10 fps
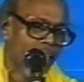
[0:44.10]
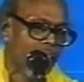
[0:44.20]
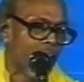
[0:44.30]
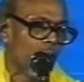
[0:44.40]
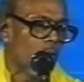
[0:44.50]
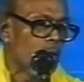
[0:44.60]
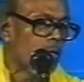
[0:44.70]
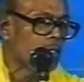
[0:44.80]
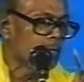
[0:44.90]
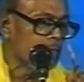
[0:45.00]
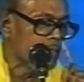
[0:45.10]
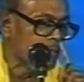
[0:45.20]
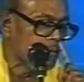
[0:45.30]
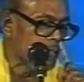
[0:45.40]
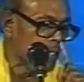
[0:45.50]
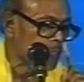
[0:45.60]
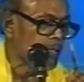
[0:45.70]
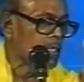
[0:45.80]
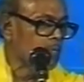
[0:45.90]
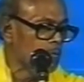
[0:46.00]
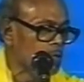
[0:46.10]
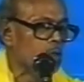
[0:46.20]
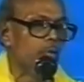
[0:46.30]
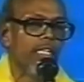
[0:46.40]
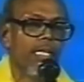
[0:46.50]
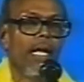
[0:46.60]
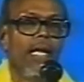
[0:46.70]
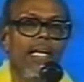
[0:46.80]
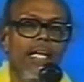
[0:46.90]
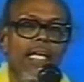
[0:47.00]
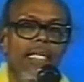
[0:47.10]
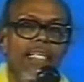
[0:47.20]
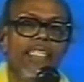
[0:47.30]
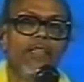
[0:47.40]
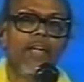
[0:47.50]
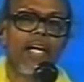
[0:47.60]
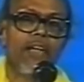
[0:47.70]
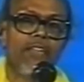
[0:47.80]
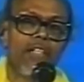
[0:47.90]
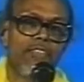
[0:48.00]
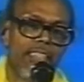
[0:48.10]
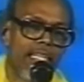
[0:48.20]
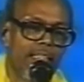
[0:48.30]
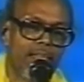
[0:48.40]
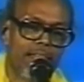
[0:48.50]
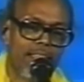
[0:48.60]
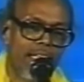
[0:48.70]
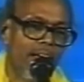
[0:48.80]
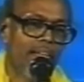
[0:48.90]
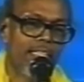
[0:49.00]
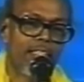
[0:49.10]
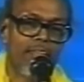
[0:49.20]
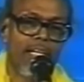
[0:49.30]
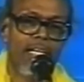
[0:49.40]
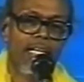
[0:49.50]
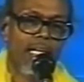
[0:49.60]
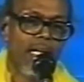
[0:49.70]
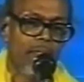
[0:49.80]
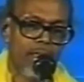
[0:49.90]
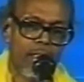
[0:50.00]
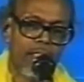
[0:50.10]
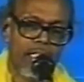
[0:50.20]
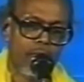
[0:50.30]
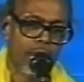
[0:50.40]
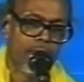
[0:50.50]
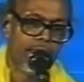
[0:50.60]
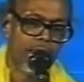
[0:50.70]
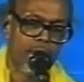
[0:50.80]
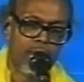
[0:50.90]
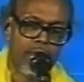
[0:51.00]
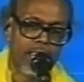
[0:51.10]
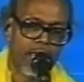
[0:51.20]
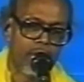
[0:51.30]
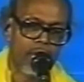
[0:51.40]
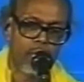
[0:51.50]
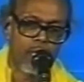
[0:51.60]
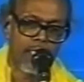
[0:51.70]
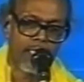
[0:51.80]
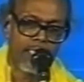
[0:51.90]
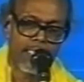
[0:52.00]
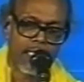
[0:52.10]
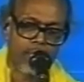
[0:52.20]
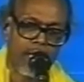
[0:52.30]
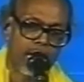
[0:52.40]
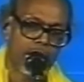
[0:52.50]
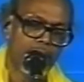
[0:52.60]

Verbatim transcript: சரி ஒரு மாதம் இடது பக்கமே மூச்சு ஓடினால் நிச்சயம் மரணம் வரும் அவனுக்கு தெரியும் அவன் என்ன செய்வான் அப்போ எழுபது வயசு எண்பது வயசு ஆனவொடனே ஒரு சிரப்படாது